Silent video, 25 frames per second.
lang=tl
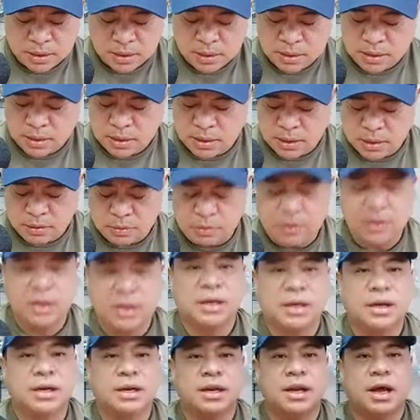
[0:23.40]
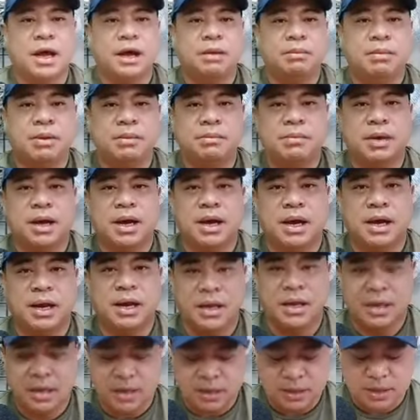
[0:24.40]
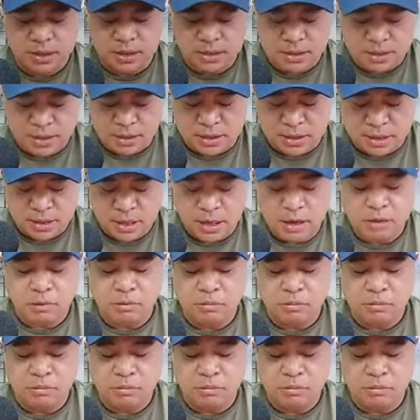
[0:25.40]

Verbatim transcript: hindi ko na rin namin maintindihan